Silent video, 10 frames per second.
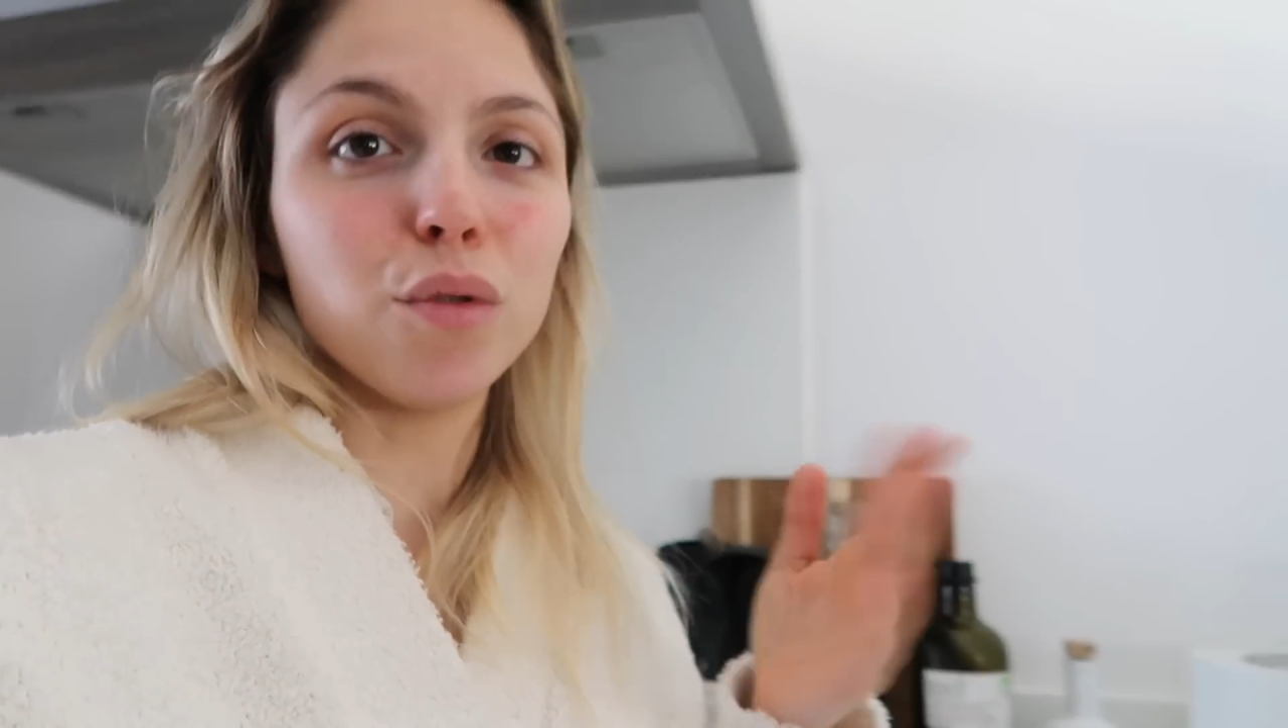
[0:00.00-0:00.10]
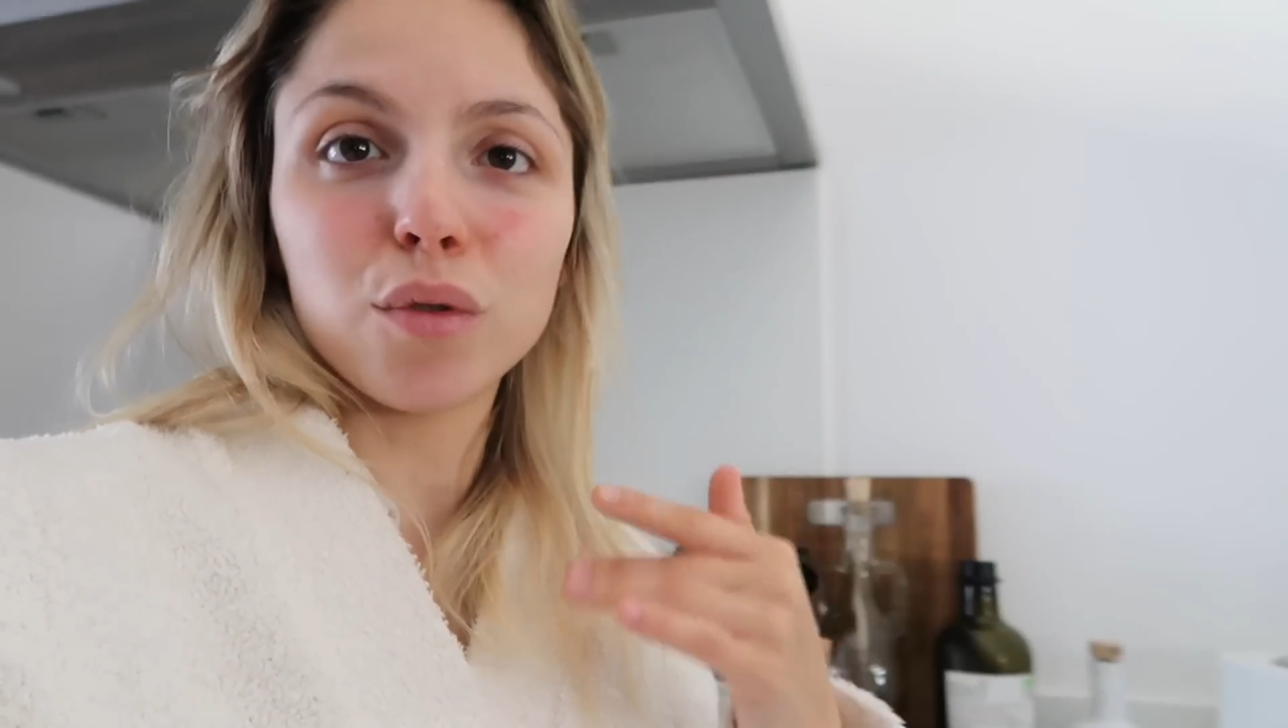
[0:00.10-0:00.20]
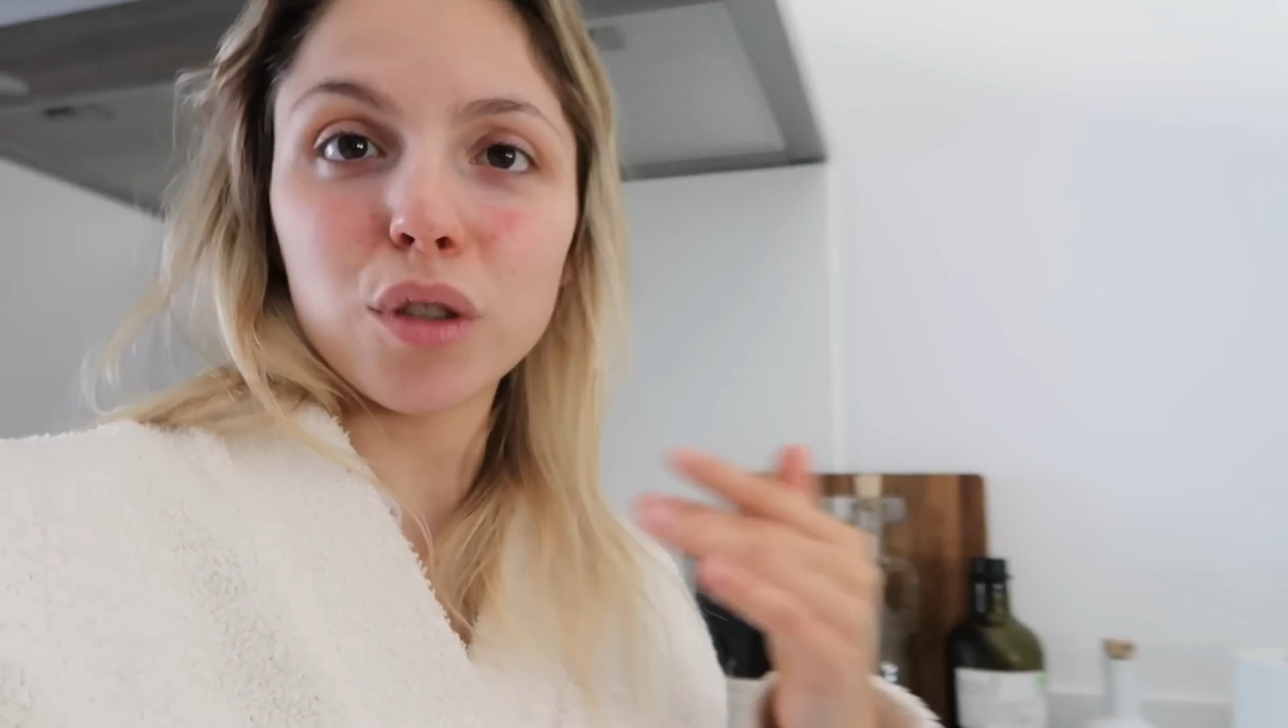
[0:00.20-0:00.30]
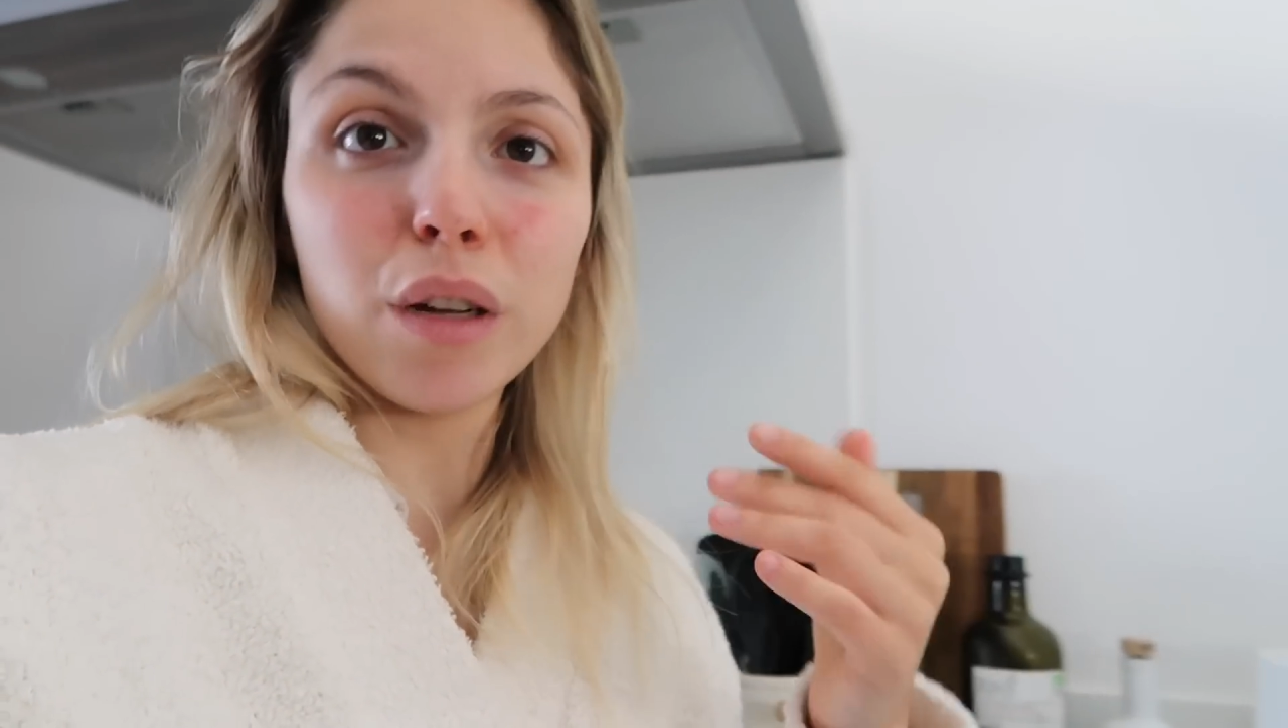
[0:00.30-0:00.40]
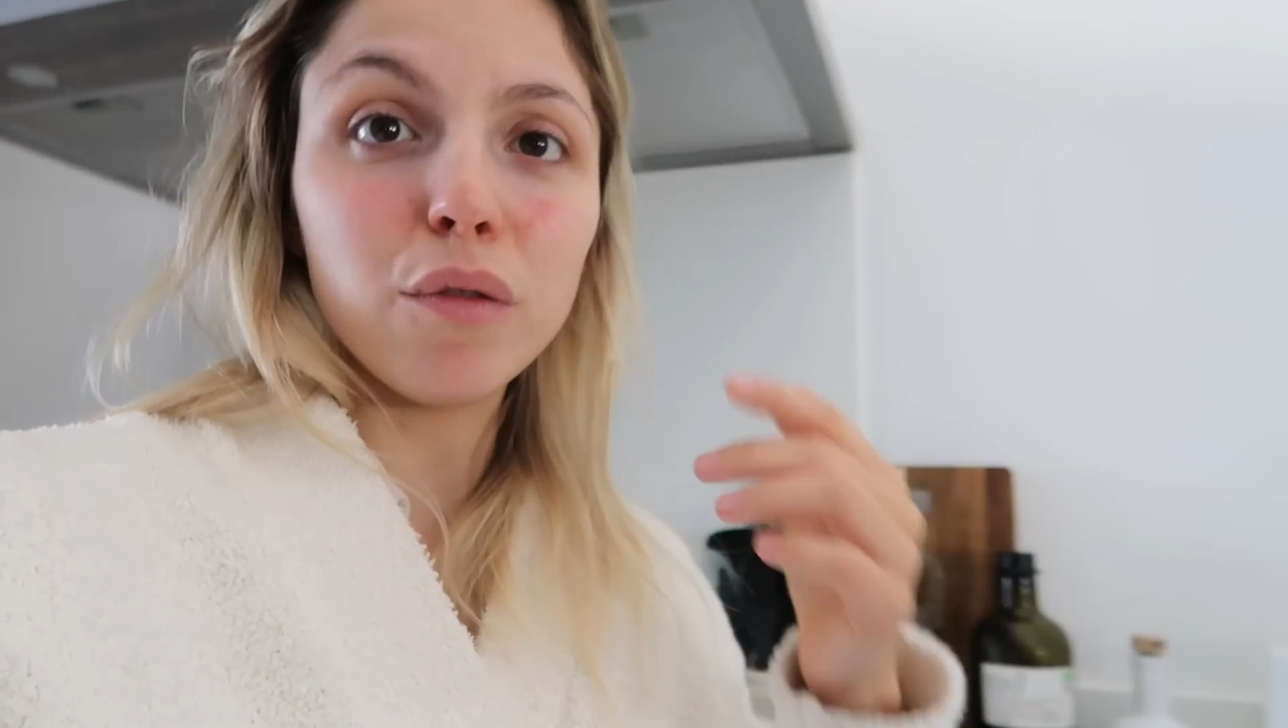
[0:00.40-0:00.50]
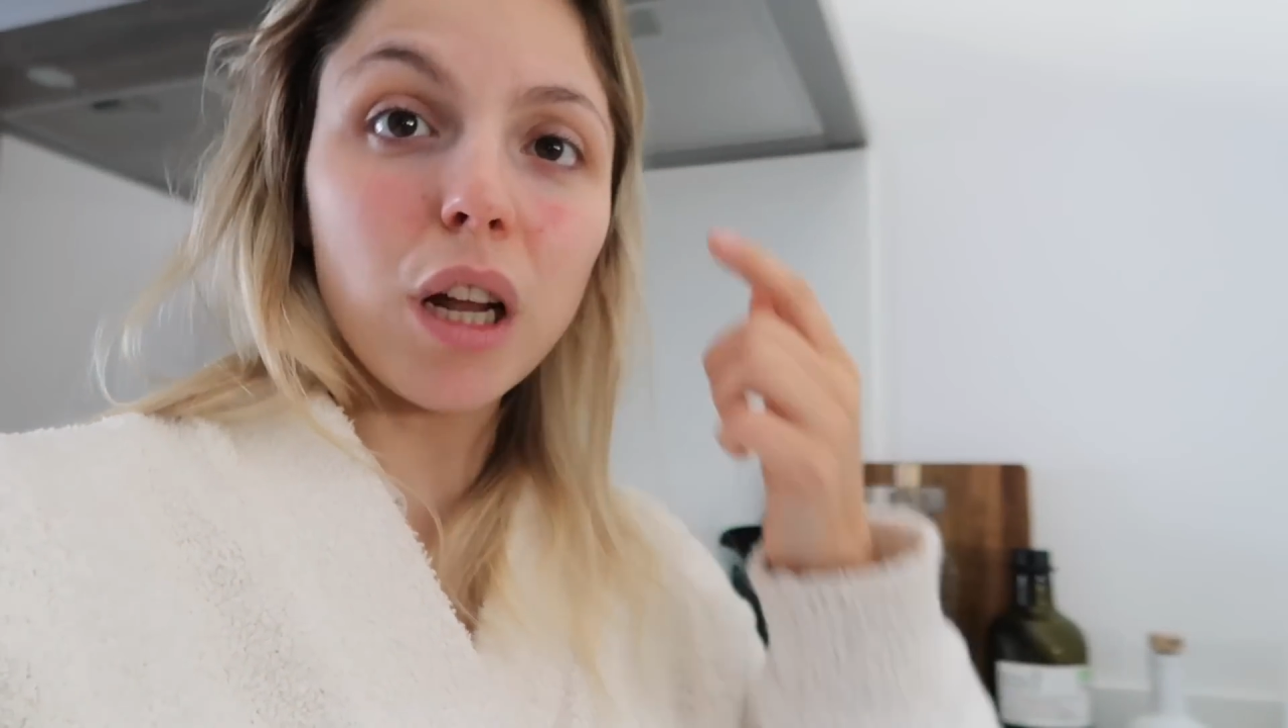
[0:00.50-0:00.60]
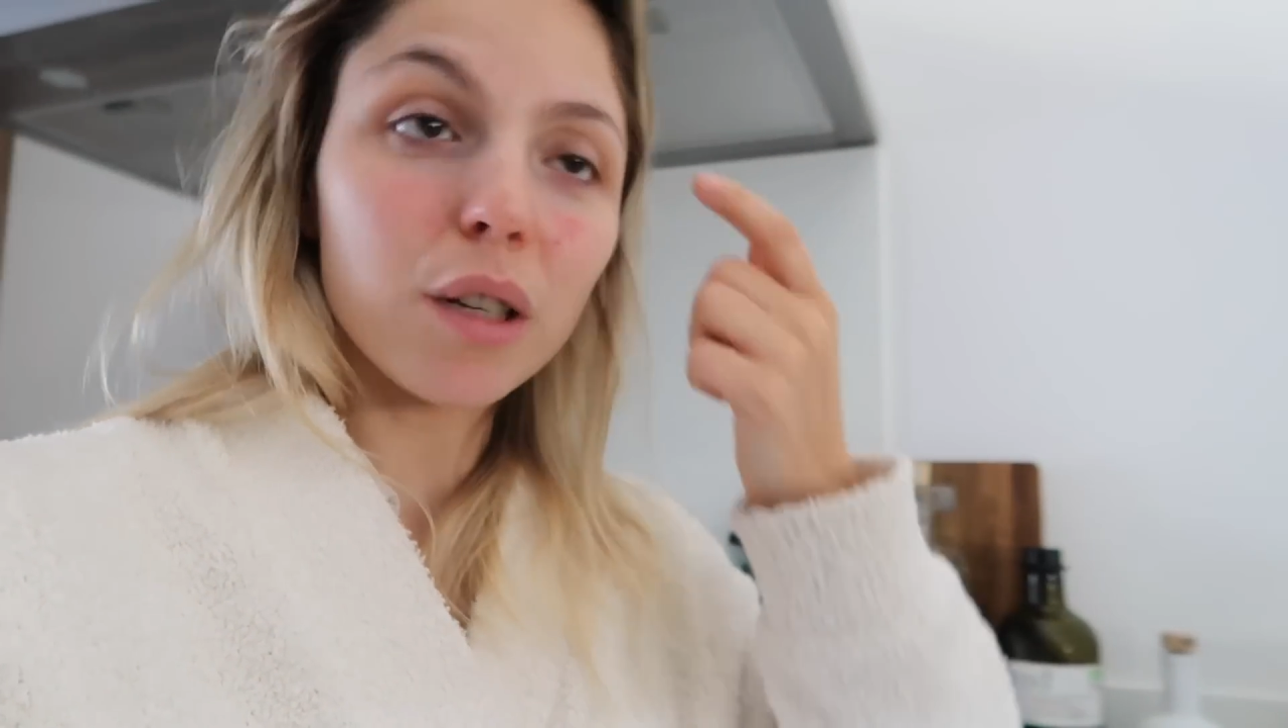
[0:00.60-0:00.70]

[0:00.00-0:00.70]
Du coup je l'ai vu